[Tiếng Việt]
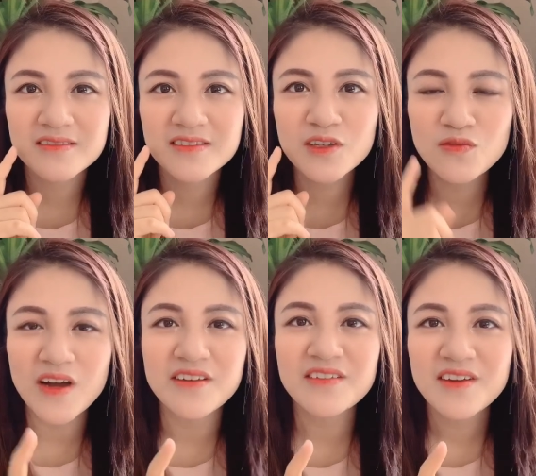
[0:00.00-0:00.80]
tư
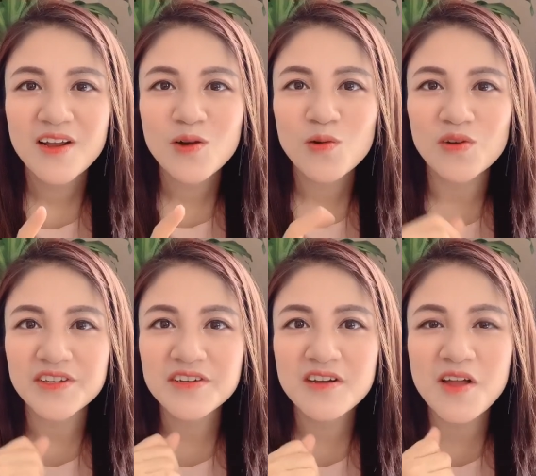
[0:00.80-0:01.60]
vấn, của
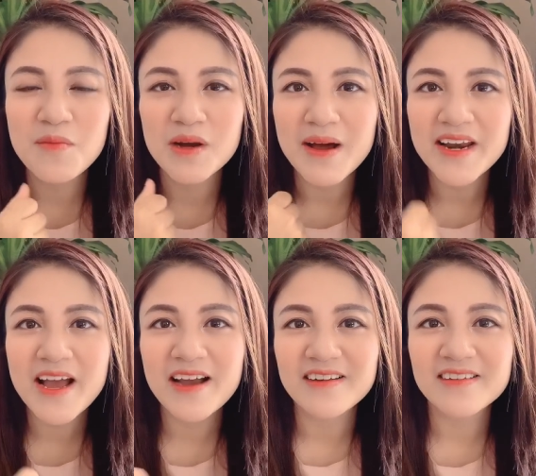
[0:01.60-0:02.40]
những người mà bán
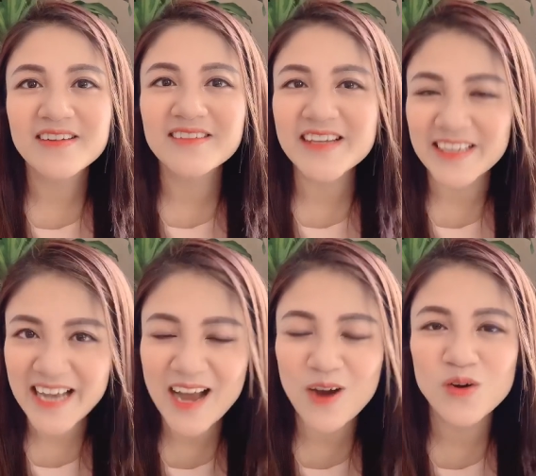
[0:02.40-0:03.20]
hàng cực đỉnh
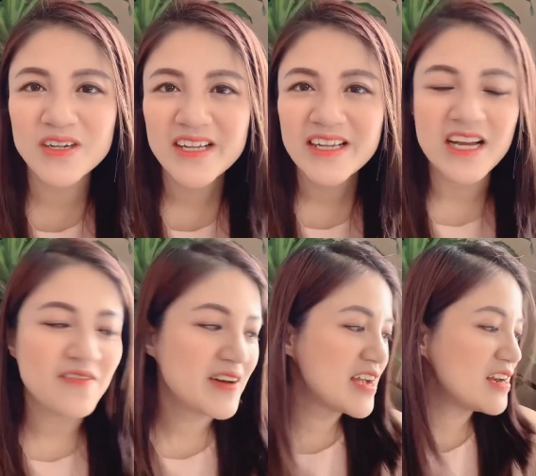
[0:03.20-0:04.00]
cao. Đấy,
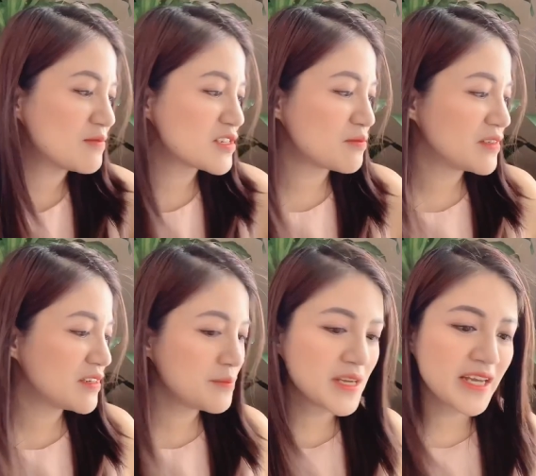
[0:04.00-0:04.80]
và đây là một trong
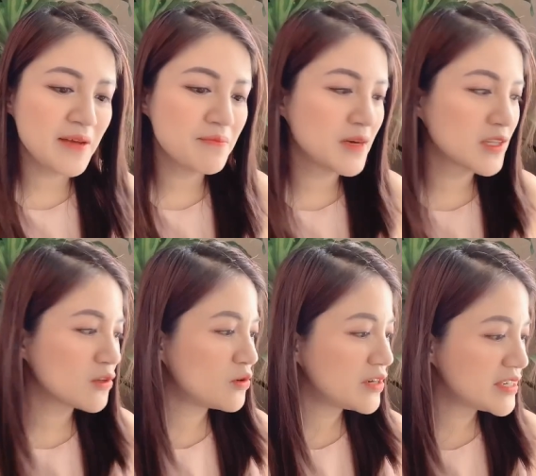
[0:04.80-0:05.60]
những bí kíp mà
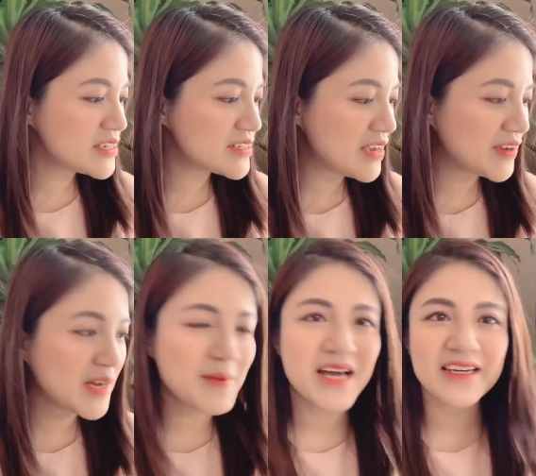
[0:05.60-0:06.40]
tôi chia sẻ với
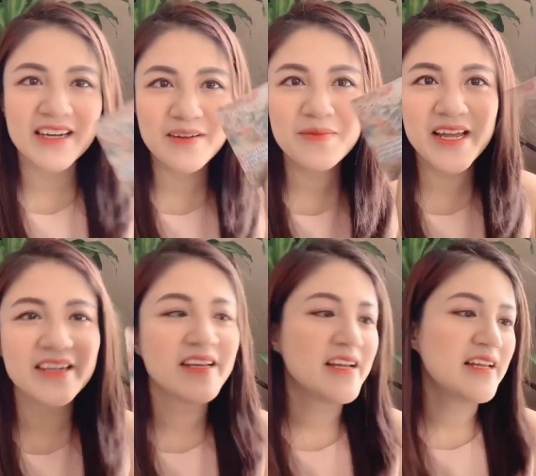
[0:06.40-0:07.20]
các bạn ngày hôm nay.
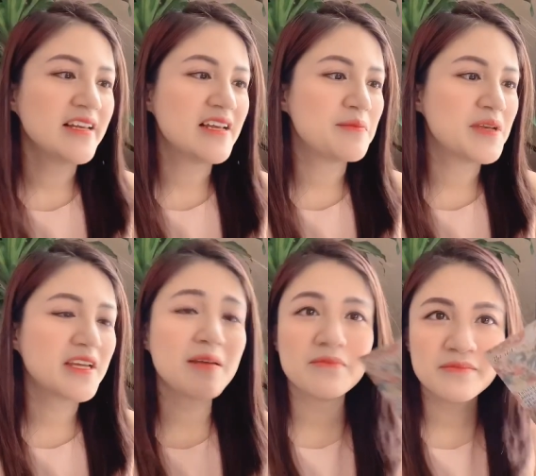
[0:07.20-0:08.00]
Đấy, bí
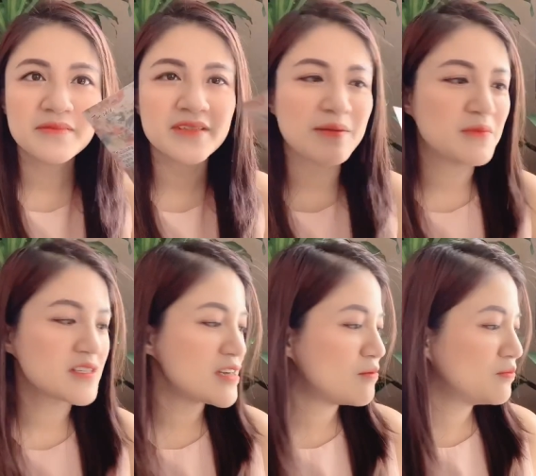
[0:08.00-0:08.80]
kíp nằm
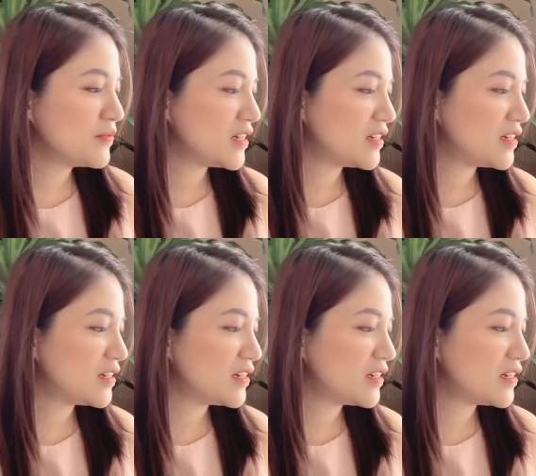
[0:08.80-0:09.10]
ở trong